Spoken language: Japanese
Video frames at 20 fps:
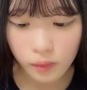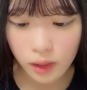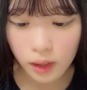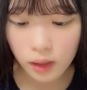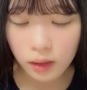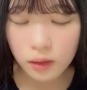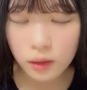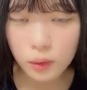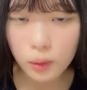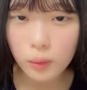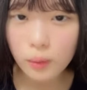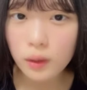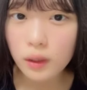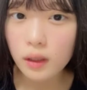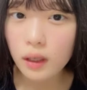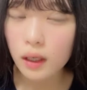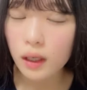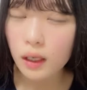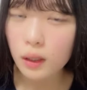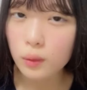あえてどこで
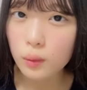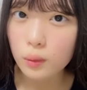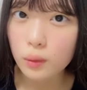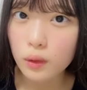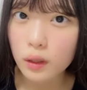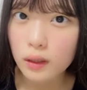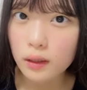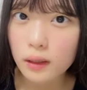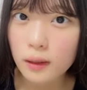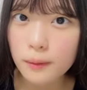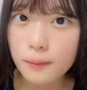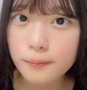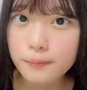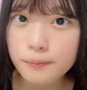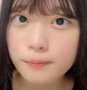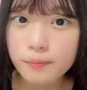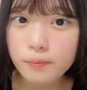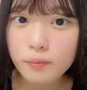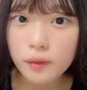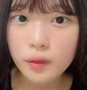分かれとるんかな
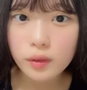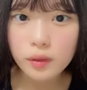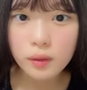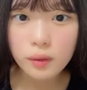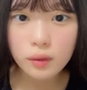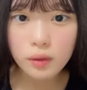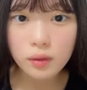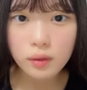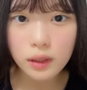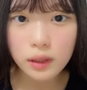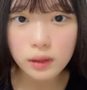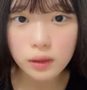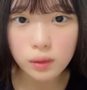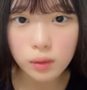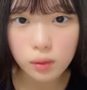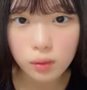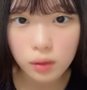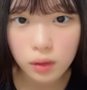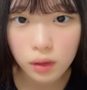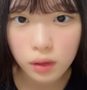京都は
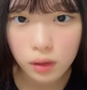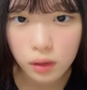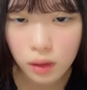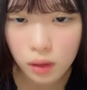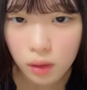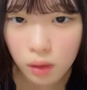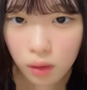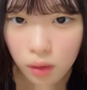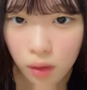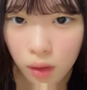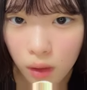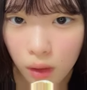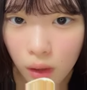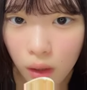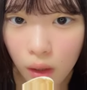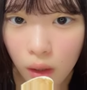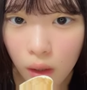白って言ってたね